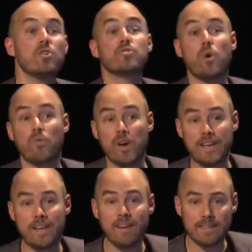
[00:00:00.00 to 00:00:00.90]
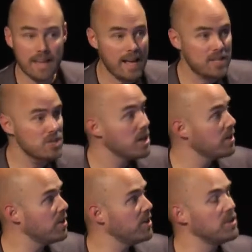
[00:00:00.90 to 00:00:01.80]
ce qu'on voyait davantage
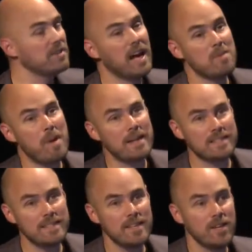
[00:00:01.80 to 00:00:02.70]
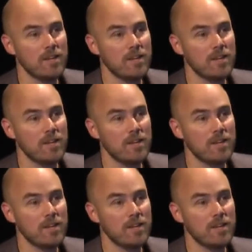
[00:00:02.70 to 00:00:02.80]
euh, dans le passé,